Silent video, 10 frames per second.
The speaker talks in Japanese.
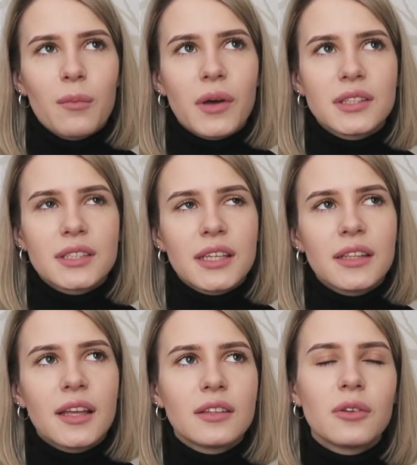まあ、好き
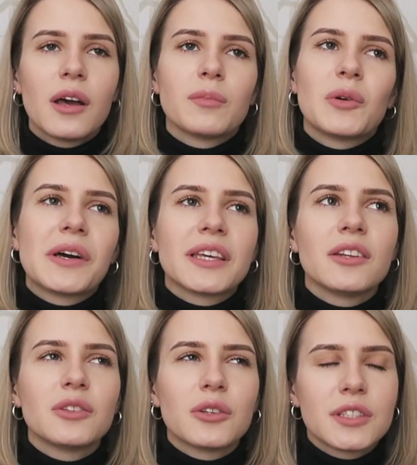なドラマをあげ
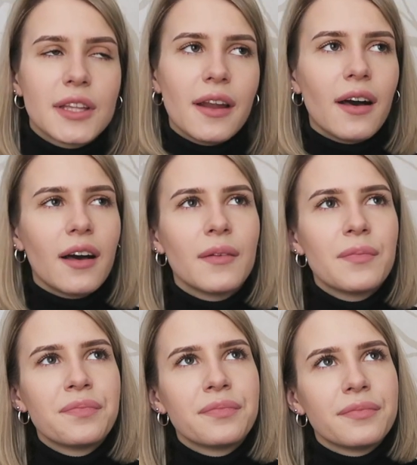るとしたら「
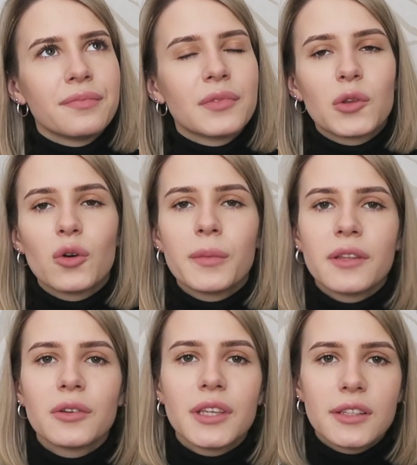とどめ
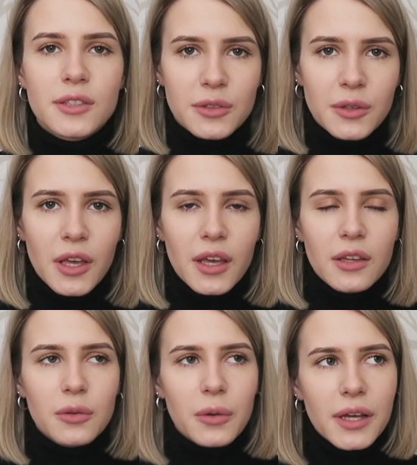の
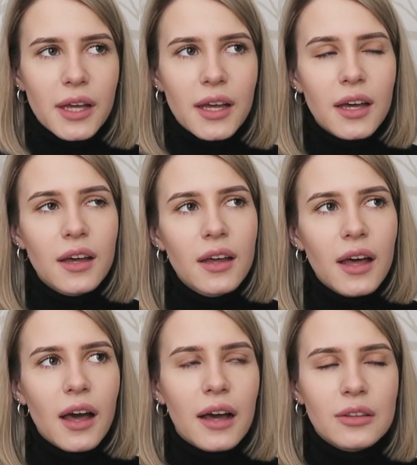キス」とか「
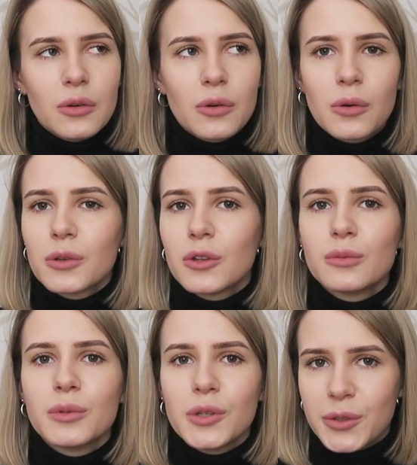あの行
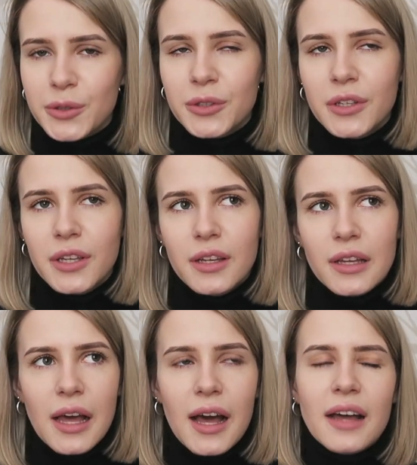動
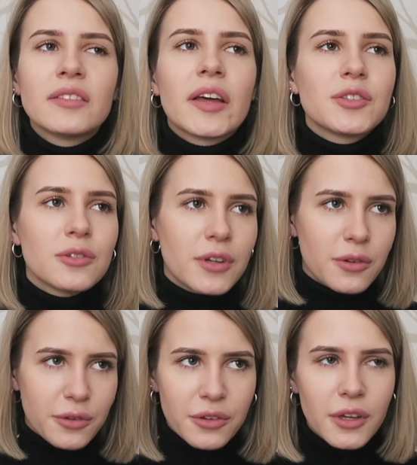ブルー」「
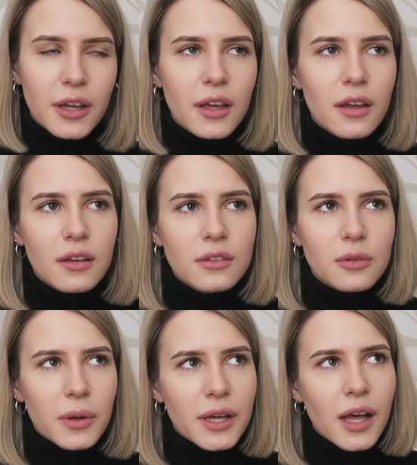アンナチュラル」
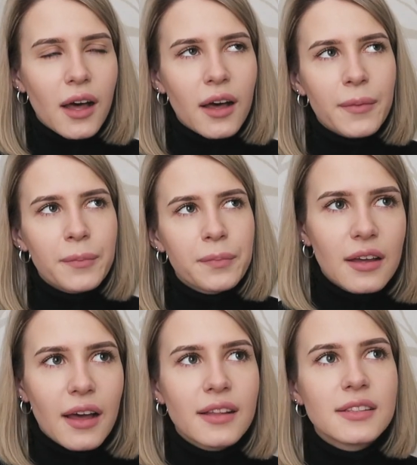とか
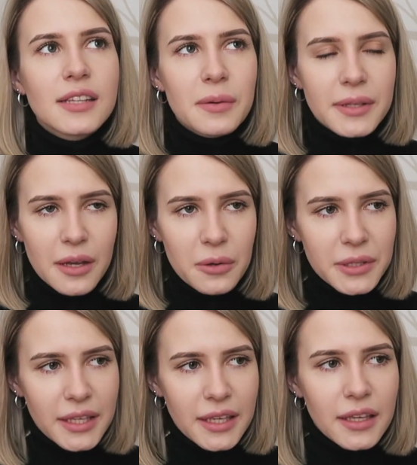半沢直
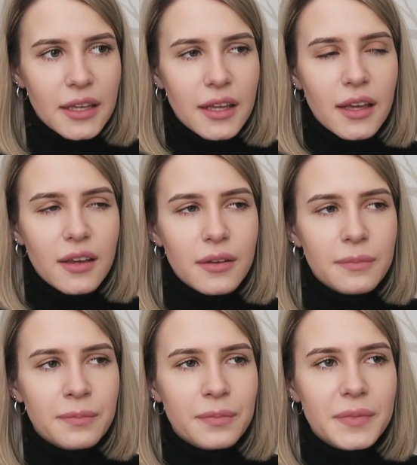樹、
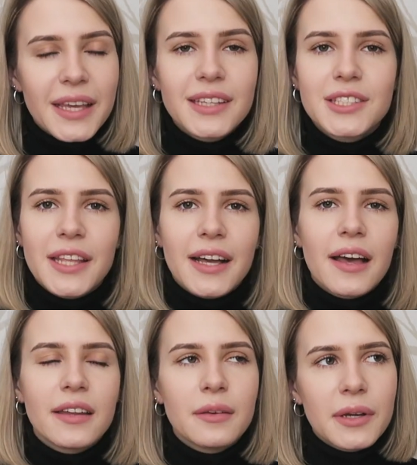ん、定時で
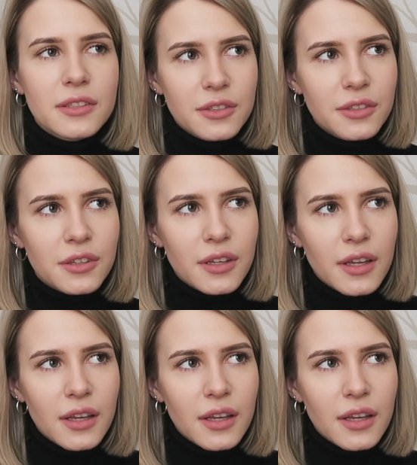帰ります、